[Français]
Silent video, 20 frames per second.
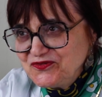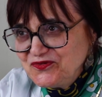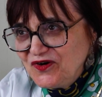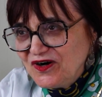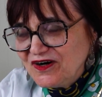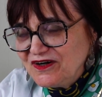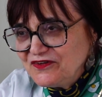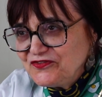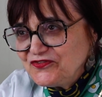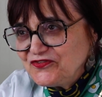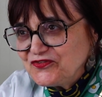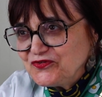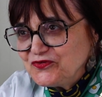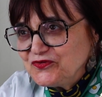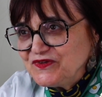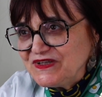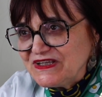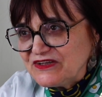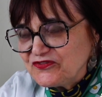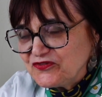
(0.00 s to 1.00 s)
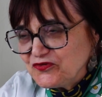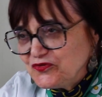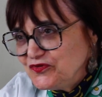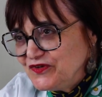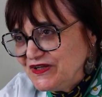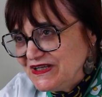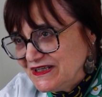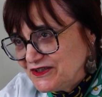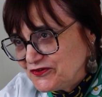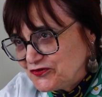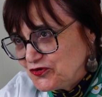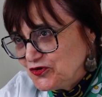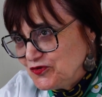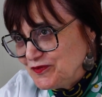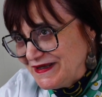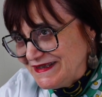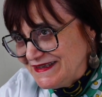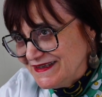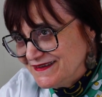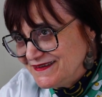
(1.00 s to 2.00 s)
courants sont des ondes
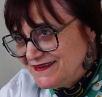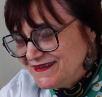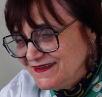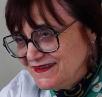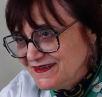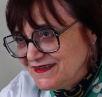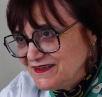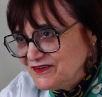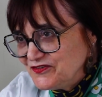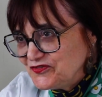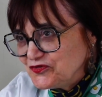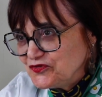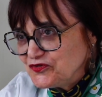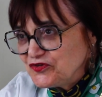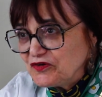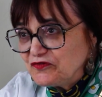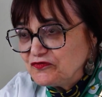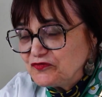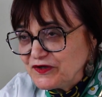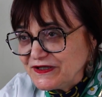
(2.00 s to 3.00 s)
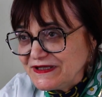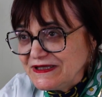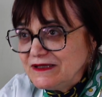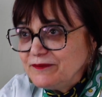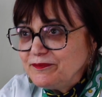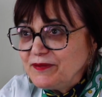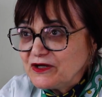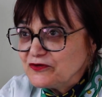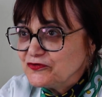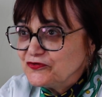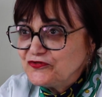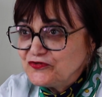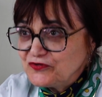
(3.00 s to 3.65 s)
électromagnétiques qui sont envoyées par le